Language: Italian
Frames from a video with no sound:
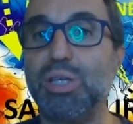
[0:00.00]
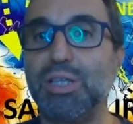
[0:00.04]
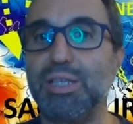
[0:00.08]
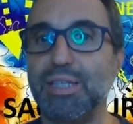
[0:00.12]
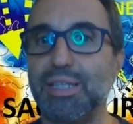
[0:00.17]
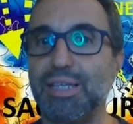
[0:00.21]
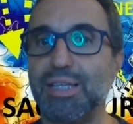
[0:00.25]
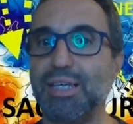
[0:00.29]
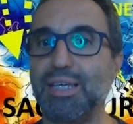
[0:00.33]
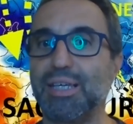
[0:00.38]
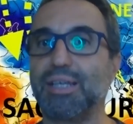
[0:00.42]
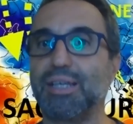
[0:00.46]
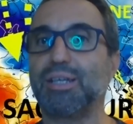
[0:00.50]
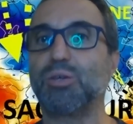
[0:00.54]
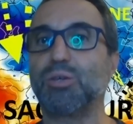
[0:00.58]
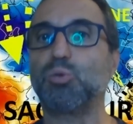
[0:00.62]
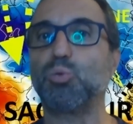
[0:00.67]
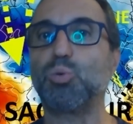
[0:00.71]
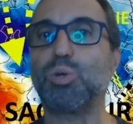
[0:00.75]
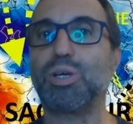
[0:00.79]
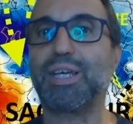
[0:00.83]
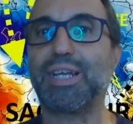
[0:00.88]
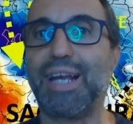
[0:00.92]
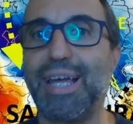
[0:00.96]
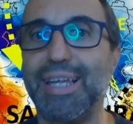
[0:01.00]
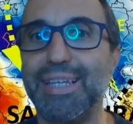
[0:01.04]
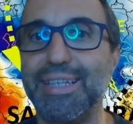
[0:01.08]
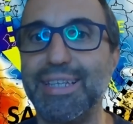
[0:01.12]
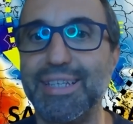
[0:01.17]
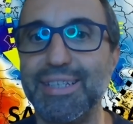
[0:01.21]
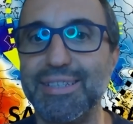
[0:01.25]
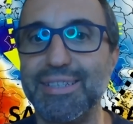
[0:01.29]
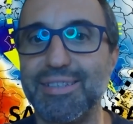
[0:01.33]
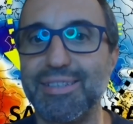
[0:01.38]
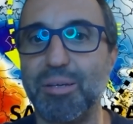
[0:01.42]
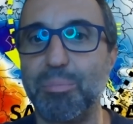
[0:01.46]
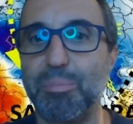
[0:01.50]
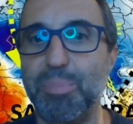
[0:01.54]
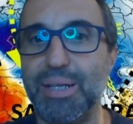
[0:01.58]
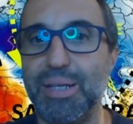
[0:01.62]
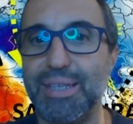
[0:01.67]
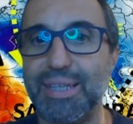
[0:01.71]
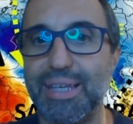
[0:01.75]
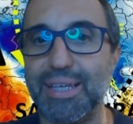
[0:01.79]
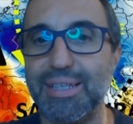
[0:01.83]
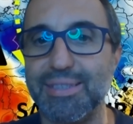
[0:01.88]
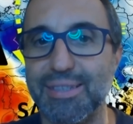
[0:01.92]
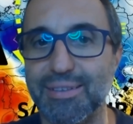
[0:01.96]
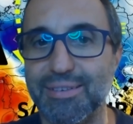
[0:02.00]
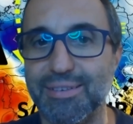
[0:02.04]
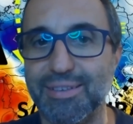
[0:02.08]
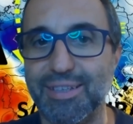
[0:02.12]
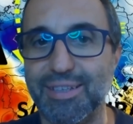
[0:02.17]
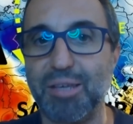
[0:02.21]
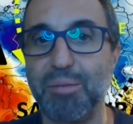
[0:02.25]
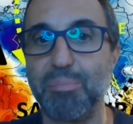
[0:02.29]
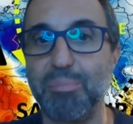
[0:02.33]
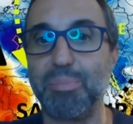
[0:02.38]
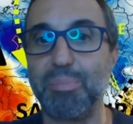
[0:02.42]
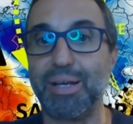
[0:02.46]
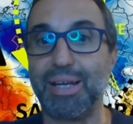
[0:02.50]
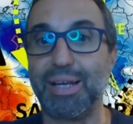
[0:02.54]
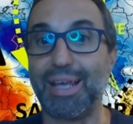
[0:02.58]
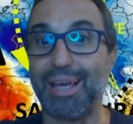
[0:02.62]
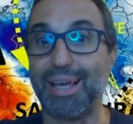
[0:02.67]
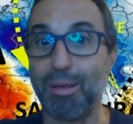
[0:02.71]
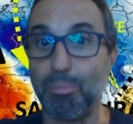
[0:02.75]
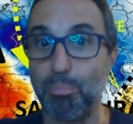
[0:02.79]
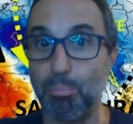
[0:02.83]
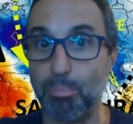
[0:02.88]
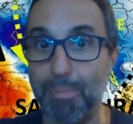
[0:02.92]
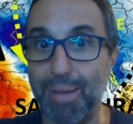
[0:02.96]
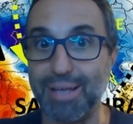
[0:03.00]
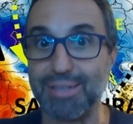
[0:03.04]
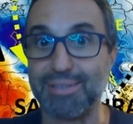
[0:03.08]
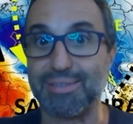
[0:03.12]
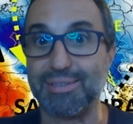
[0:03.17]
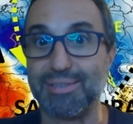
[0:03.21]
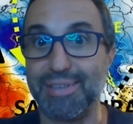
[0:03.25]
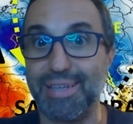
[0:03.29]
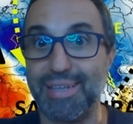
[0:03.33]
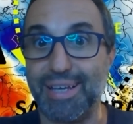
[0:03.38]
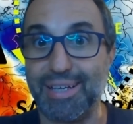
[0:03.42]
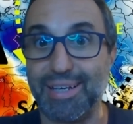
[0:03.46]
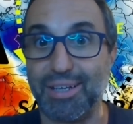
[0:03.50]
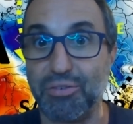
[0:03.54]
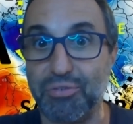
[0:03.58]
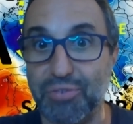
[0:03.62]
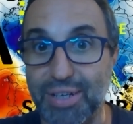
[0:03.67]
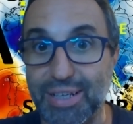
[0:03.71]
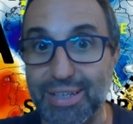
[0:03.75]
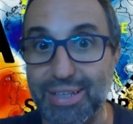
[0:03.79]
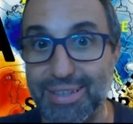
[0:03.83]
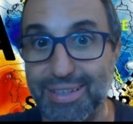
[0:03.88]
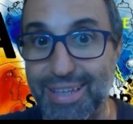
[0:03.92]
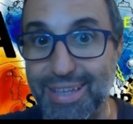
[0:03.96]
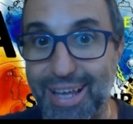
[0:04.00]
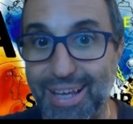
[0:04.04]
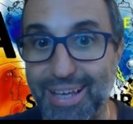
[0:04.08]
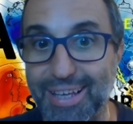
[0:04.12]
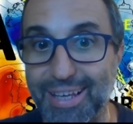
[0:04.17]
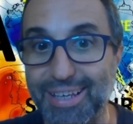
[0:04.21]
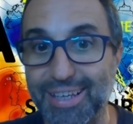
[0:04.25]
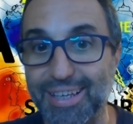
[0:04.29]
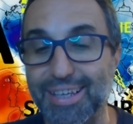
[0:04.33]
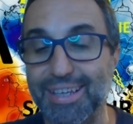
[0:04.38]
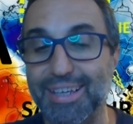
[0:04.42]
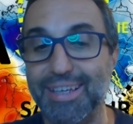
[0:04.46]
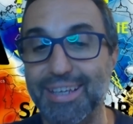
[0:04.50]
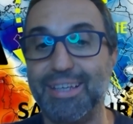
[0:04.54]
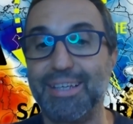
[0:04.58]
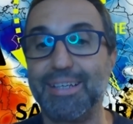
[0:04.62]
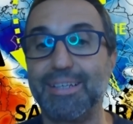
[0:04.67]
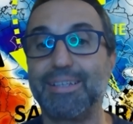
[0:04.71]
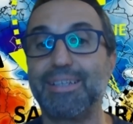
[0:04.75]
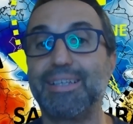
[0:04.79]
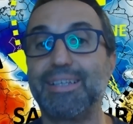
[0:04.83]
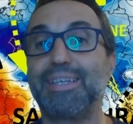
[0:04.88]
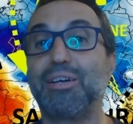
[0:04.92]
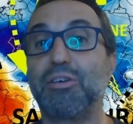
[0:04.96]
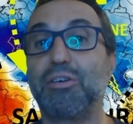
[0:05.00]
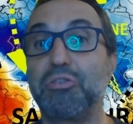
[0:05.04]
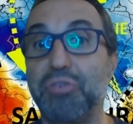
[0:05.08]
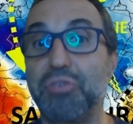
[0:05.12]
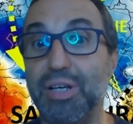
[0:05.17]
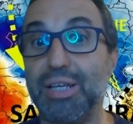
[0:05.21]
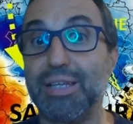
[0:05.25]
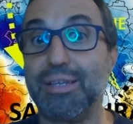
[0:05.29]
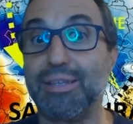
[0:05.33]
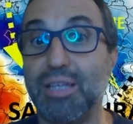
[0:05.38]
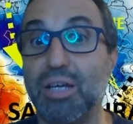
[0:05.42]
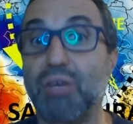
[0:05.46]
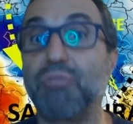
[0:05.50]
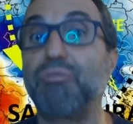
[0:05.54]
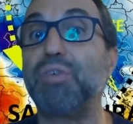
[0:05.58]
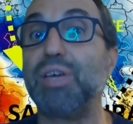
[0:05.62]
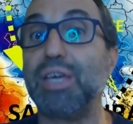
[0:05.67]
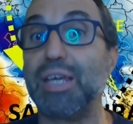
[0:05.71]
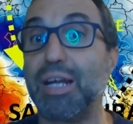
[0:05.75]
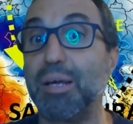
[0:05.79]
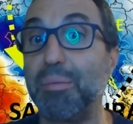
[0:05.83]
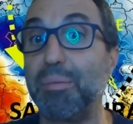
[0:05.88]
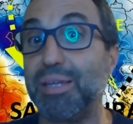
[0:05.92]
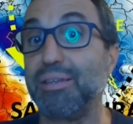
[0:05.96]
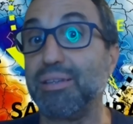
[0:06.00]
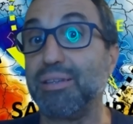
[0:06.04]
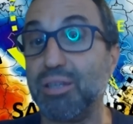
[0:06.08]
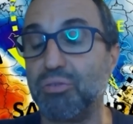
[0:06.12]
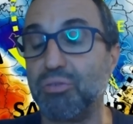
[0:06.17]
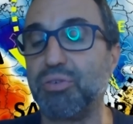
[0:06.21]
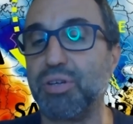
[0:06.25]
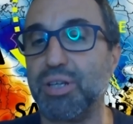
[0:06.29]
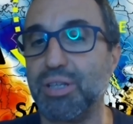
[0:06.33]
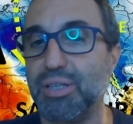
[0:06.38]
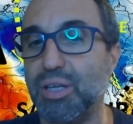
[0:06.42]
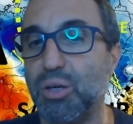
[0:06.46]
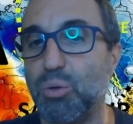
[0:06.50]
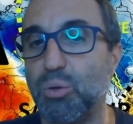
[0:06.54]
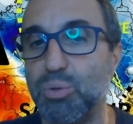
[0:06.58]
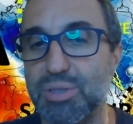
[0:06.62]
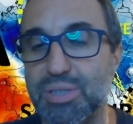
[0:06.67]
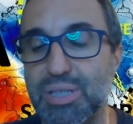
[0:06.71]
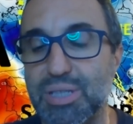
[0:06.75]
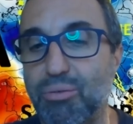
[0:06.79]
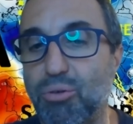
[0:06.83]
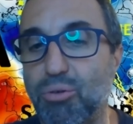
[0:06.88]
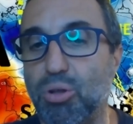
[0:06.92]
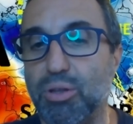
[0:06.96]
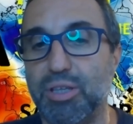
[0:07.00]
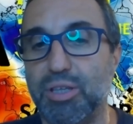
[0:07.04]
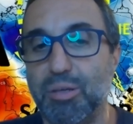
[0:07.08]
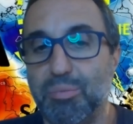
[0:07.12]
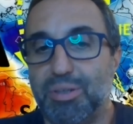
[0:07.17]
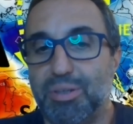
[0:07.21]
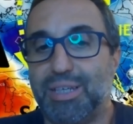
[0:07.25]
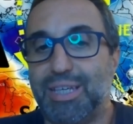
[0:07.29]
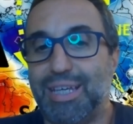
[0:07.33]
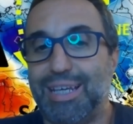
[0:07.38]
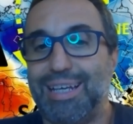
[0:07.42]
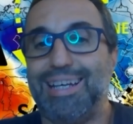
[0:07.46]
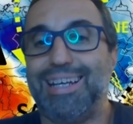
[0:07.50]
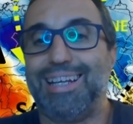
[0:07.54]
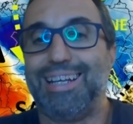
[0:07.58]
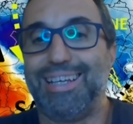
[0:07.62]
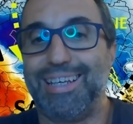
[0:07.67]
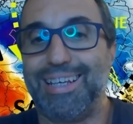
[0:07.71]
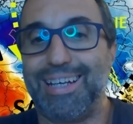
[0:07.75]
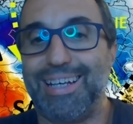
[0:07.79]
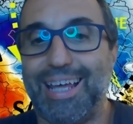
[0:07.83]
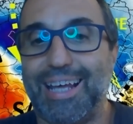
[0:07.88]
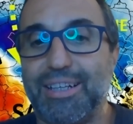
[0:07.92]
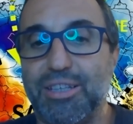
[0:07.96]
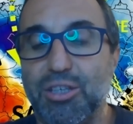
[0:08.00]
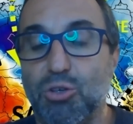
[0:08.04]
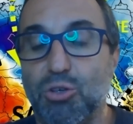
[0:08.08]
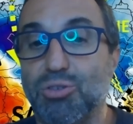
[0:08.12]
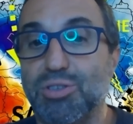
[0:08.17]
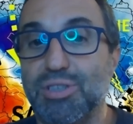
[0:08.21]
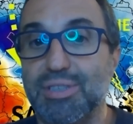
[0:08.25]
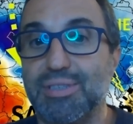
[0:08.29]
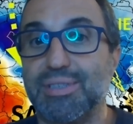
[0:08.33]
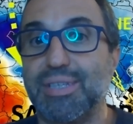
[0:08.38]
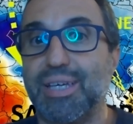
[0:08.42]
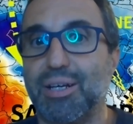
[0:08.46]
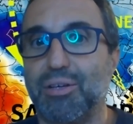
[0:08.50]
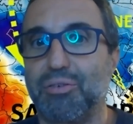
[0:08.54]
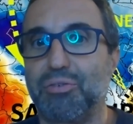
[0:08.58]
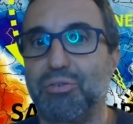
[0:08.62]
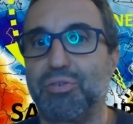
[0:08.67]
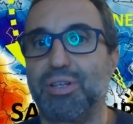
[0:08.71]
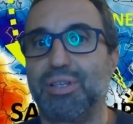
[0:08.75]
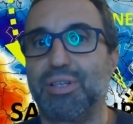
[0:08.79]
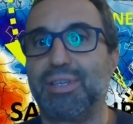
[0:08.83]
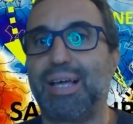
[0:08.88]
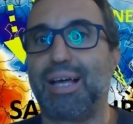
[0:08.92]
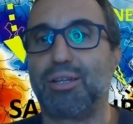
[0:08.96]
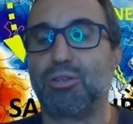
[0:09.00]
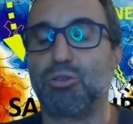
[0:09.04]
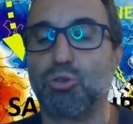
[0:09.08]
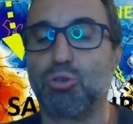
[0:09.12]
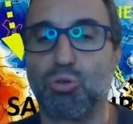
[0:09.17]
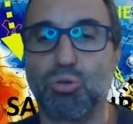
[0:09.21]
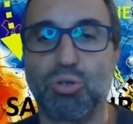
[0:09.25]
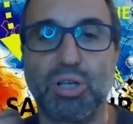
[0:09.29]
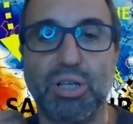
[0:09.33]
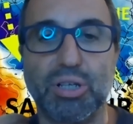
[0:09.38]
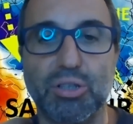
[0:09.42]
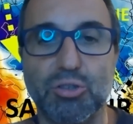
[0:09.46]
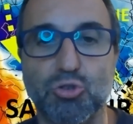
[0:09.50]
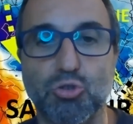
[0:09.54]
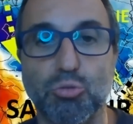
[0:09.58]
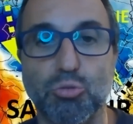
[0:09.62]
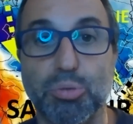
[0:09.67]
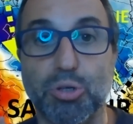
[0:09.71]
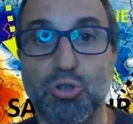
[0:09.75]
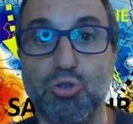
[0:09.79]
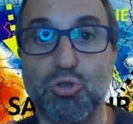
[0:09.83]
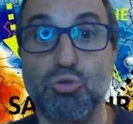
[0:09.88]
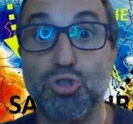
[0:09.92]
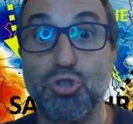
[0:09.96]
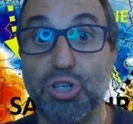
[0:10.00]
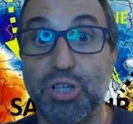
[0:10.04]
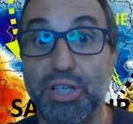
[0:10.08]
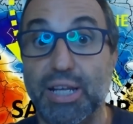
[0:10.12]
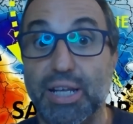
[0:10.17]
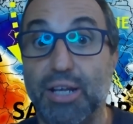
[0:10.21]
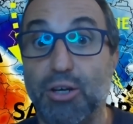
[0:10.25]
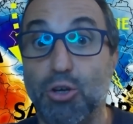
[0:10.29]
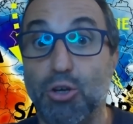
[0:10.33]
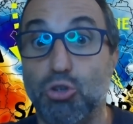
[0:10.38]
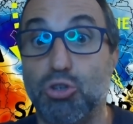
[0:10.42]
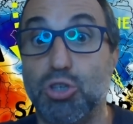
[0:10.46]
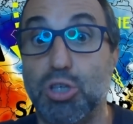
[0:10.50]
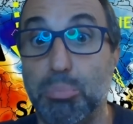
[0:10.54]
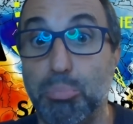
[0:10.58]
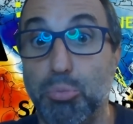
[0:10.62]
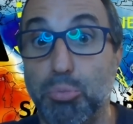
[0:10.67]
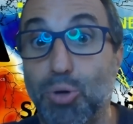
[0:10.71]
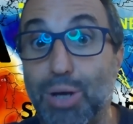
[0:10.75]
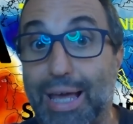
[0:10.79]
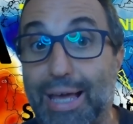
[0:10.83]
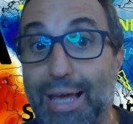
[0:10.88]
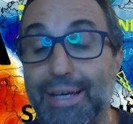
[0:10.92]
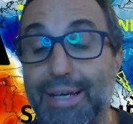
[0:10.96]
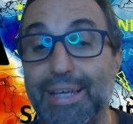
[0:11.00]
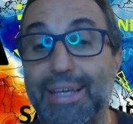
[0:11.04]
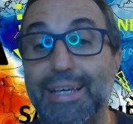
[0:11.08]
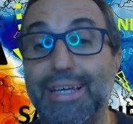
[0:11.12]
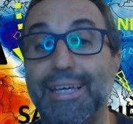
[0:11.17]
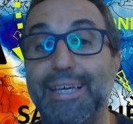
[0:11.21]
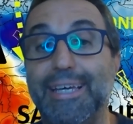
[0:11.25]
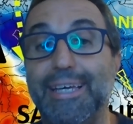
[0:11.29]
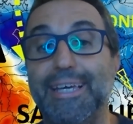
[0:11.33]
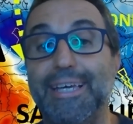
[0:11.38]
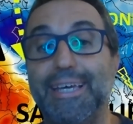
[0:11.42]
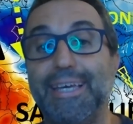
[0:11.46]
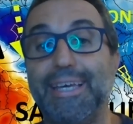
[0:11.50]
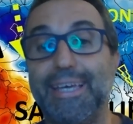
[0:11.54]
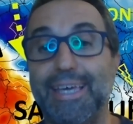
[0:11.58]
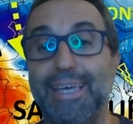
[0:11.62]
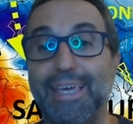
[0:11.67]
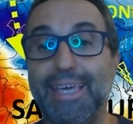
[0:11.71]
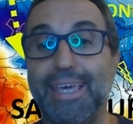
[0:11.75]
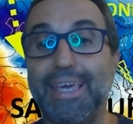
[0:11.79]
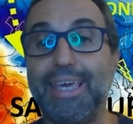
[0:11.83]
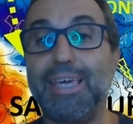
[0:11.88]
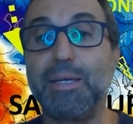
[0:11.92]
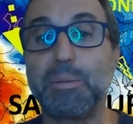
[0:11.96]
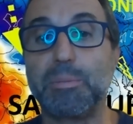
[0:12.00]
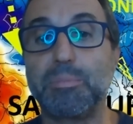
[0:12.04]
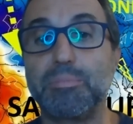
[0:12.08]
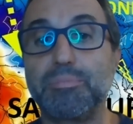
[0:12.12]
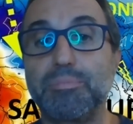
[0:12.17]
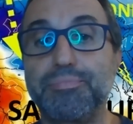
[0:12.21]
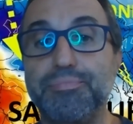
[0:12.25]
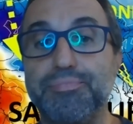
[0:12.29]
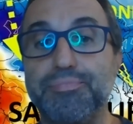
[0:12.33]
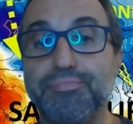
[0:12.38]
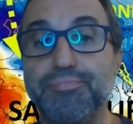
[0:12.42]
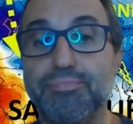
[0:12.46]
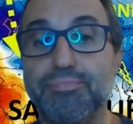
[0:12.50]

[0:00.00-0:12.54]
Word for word: Quindi grande instabilità in settembre, masse d'aria fredda fredda, veramente fredda questa volta, perché eh, l'Artico si sta raffreddando con il sopraggiungere della notte polare e